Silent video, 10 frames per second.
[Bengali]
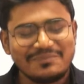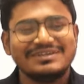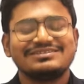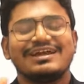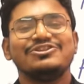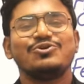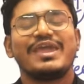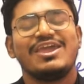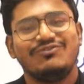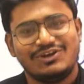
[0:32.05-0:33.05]
বিস্তারিত
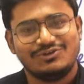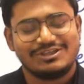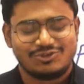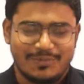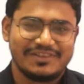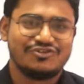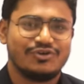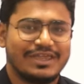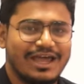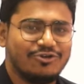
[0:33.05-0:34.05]
এই ভিডিওতে তোমাদের
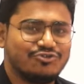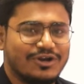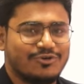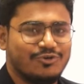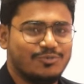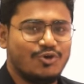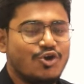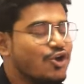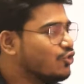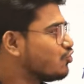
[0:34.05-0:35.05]
সঙ্গে আলোচনা করব
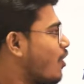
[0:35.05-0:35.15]
তো